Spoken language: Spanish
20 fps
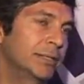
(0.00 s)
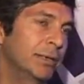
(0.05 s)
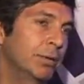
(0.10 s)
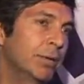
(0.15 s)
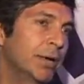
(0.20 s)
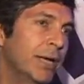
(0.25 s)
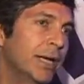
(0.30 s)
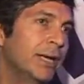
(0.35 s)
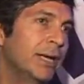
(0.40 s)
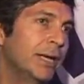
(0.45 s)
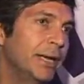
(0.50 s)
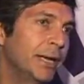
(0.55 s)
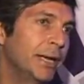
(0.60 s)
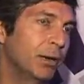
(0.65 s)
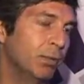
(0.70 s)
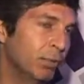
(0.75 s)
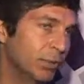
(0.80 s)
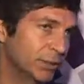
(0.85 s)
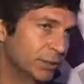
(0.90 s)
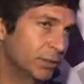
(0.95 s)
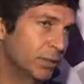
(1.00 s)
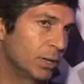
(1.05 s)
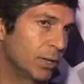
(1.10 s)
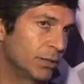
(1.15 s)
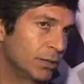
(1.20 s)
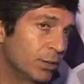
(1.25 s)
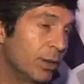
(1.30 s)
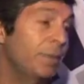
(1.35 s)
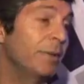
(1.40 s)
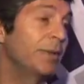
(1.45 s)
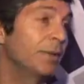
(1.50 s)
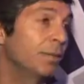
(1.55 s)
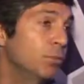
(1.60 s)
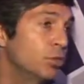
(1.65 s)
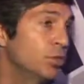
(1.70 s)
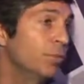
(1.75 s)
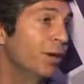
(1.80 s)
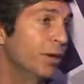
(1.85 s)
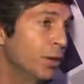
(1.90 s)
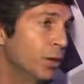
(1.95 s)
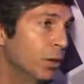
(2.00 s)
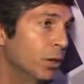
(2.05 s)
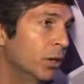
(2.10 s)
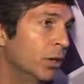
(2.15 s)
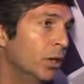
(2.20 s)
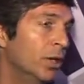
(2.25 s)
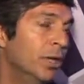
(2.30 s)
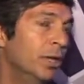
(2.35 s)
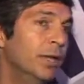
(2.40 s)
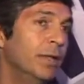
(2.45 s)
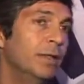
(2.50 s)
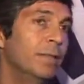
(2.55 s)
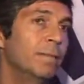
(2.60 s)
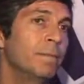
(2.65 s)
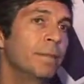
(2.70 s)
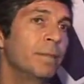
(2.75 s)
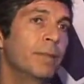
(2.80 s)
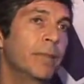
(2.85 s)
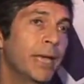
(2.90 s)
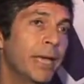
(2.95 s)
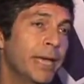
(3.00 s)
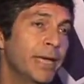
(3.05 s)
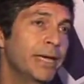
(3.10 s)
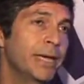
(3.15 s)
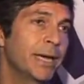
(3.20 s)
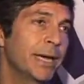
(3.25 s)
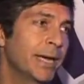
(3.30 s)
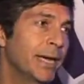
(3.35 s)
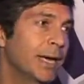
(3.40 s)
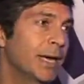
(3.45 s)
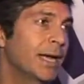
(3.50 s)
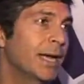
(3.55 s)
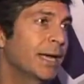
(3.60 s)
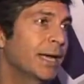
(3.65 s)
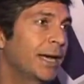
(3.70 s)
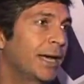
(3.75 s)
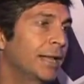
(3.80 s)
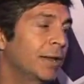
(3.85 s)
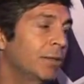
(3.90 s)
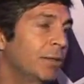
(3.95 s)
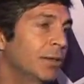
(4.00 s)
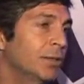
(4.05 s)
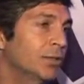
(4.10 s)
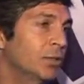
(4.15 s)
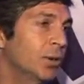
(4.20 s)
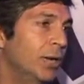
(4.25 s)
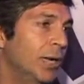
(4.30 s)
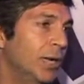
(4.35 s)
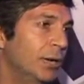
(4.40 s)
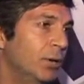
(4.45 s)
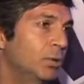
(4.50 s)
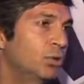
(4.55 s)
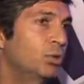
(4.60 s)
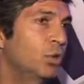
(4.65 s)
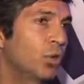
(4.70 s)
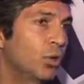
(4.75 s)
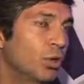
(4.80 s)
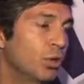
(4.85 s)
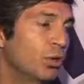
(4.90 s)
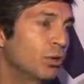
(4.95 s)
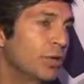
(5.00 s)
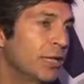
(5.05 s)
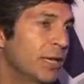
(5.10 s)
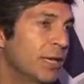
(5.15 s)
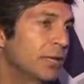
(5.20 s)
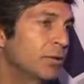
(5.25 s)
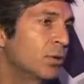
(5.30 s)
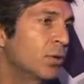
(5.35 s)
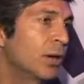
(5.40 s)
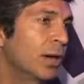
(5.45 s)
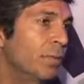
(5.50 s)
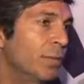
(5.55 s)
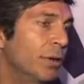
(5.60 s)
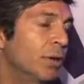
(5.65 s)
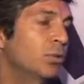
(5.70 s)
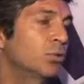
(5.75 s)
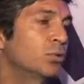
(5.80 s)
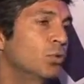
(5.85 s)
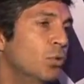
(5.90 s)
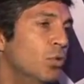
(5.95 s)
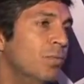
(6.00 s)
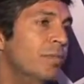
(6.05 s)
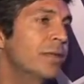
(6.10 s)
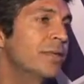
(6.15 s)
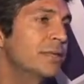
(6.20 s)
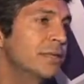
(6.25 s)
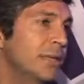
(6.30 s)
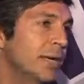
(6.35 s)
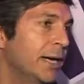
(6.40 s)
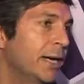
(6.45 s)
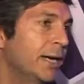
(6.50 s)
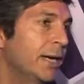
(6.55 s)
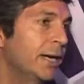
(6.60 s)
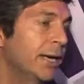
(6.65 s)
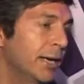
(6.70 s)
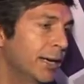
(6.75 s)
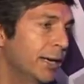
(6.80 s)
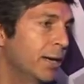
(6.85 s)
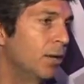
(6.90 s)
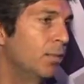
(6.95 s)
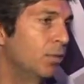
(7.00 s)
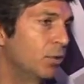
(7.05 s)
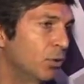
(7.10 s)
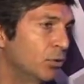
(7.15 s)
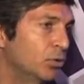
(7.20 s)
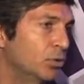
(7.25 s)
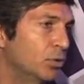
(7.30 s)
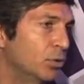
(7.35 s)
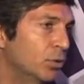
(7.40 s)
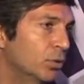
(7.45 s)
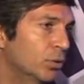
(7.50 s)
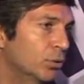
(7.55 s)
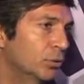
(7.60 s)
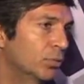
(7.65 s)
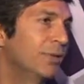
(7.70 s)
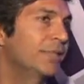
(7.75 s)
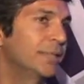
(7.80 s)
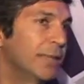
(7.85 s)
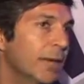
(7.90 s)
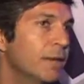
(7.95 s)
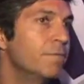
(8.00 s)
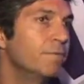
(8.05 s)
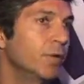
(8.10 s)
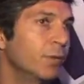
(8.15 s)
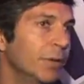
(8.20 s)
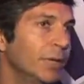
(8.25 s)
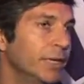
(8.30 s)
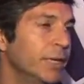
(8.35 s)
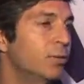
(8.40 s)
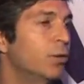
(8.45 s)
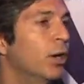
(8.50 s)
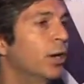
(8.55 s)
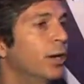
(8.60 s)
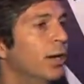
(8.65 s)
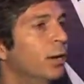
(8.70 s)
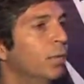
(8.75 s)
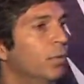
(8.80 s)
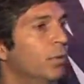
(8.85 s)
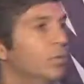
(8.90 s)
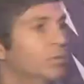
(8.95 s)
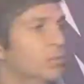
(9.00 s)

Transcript: una, escalera, hacia una meta mucho mayor que es llegarle a cada venezolano todos los días con al menos un mensaje generado por nosotros, un mensaje informativo generado por